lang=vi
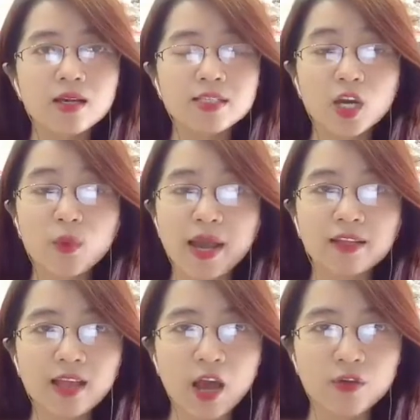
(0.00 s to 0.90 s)
Chào
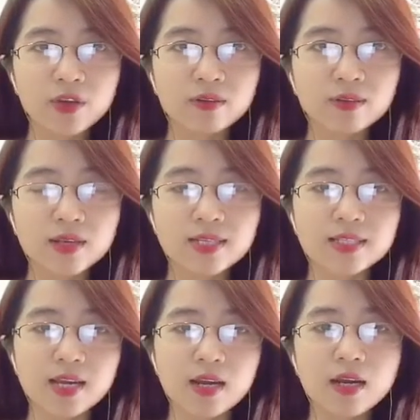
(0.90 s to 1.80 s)
bạn, Thảo Dược Đức Thịnh
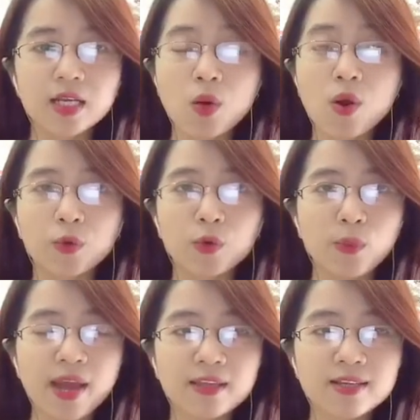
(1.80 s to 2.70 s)
sẽ trả lời câu hỏi
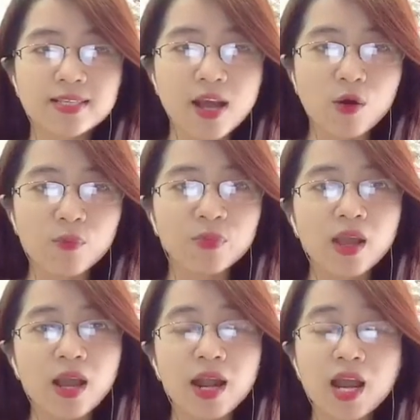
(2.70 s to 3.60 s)
của bạn như sau
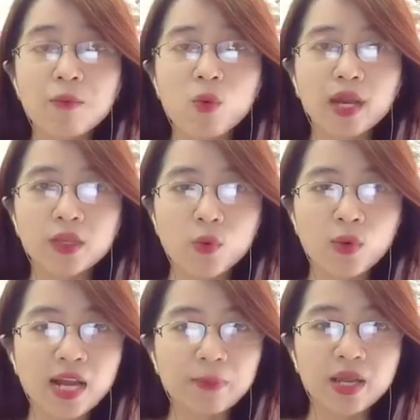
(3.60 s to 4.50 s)
là một cây
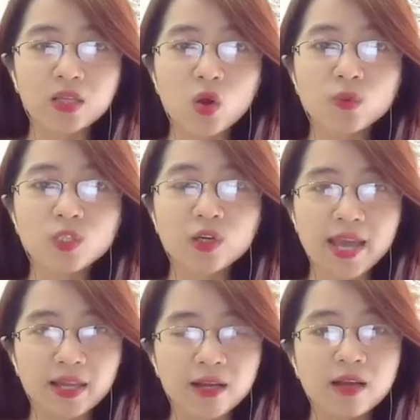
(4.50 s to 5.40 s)
thuốc đặc biệt tốt cho
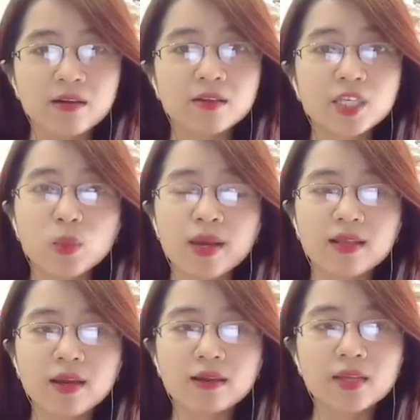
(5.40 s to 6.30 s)
gan, được nhiều
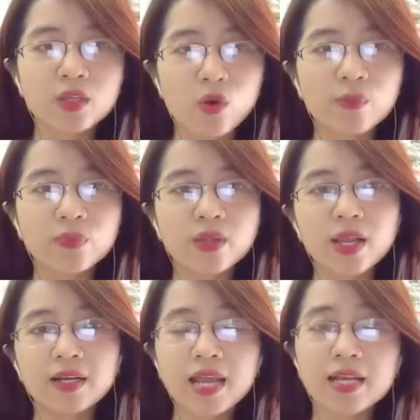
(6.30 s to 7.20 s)
bệnh nhân tìm dùng.
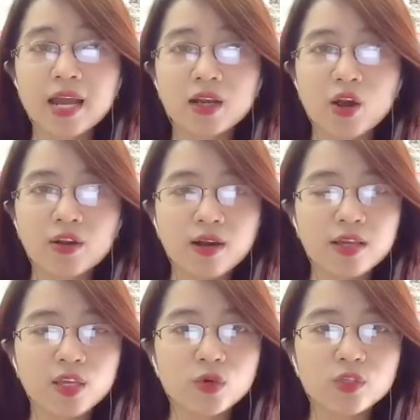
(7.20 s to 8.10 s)
Hiện nay đã có rất
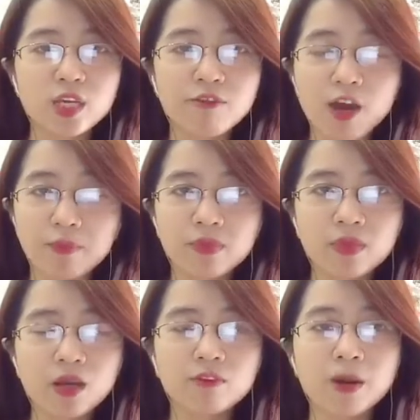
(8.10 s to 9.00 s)
là nhiều chế phẩm,
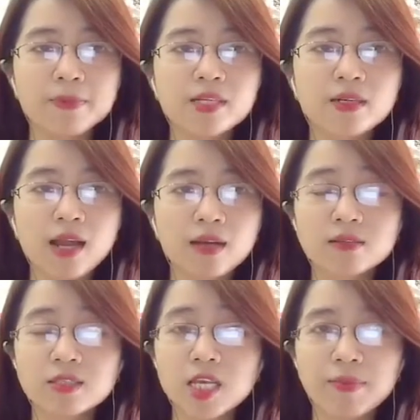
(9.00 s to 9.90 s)
thực phẩm chức năng
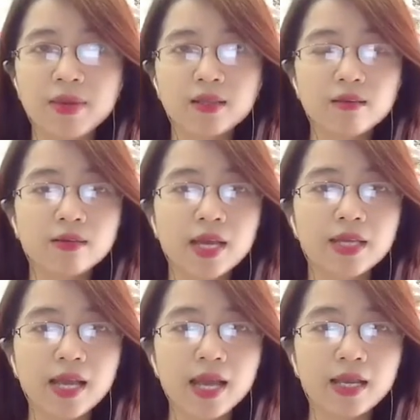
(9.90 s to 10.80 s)
được chế biến từ
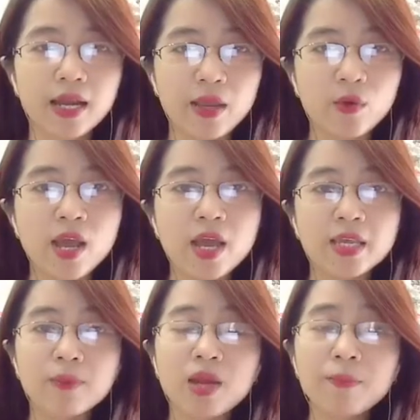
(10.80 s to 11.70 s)
cây cà gai leo
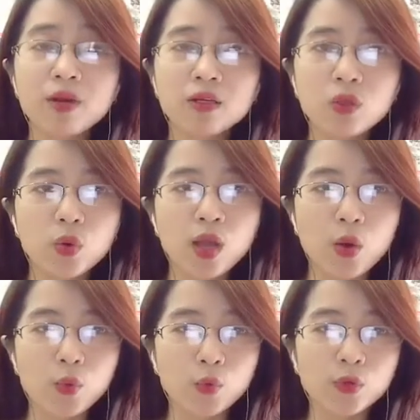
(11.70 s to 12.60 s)
nhằm đáp ứng nhu
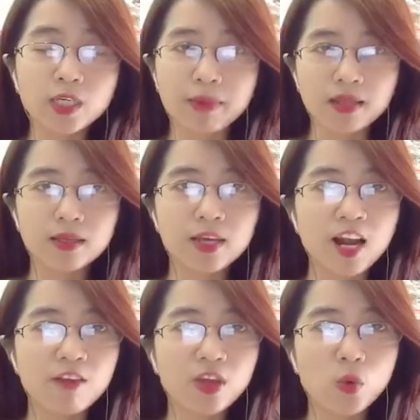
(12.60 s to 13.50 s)
cầu của người bệnh như
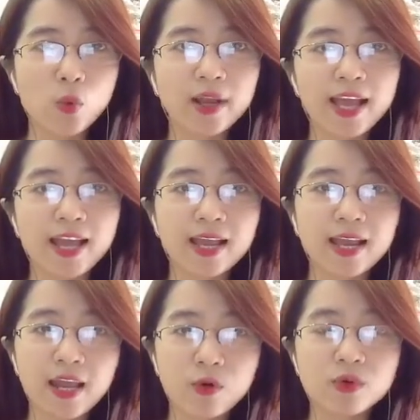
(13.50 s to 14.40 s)
là viên uống cà
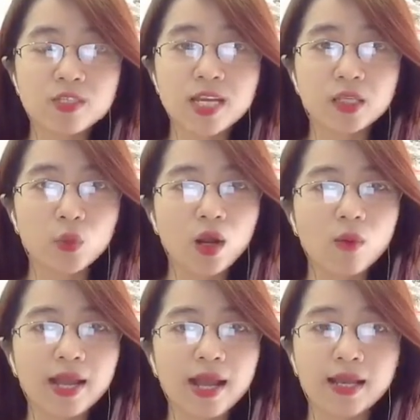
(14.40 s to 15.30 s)
gai leo, trà túi
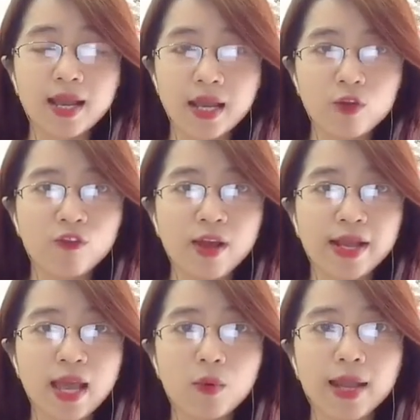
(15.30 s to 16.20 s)
lọc cà gai leo và
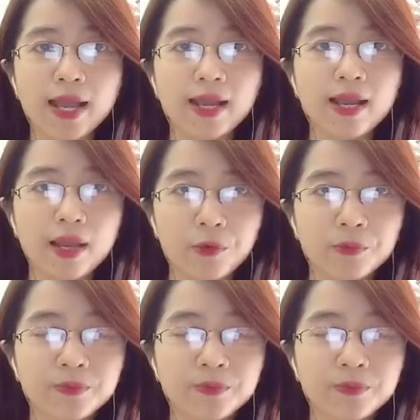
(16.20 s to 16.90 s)
cao cà gai leo.